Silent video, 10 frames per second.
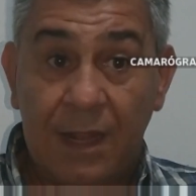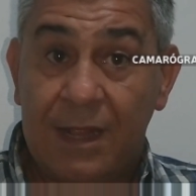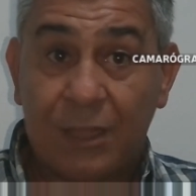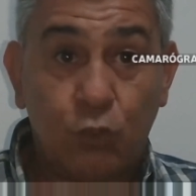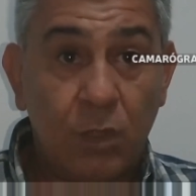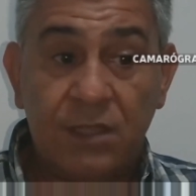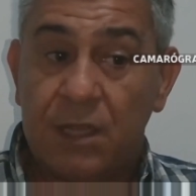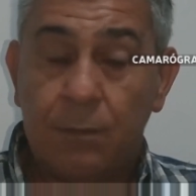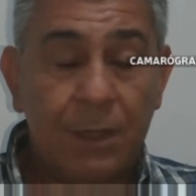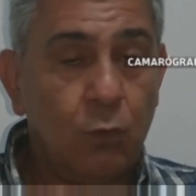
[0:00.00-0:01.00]
En la zona de
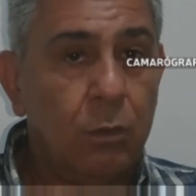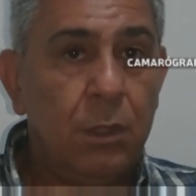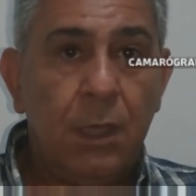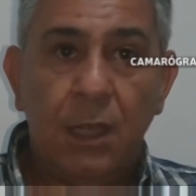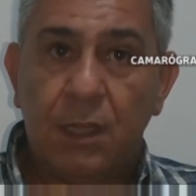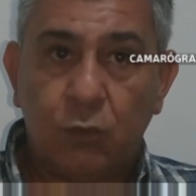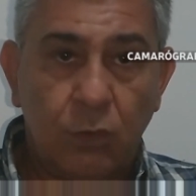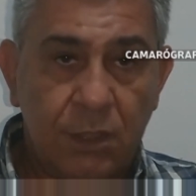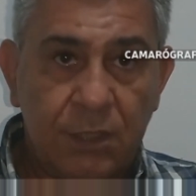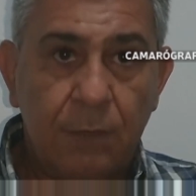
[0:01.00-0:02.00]
selva no, en la
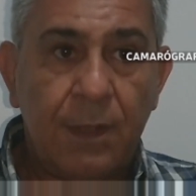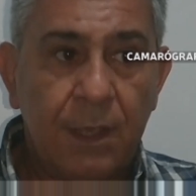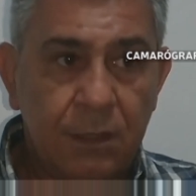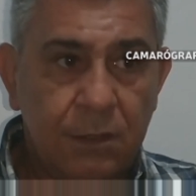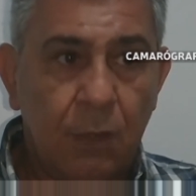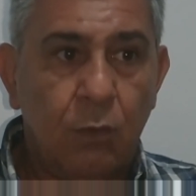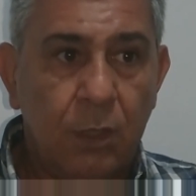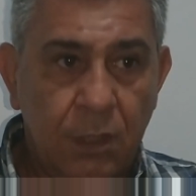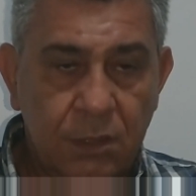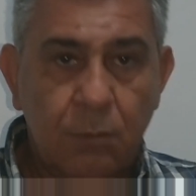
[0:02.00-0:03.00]
zona de selva estado en este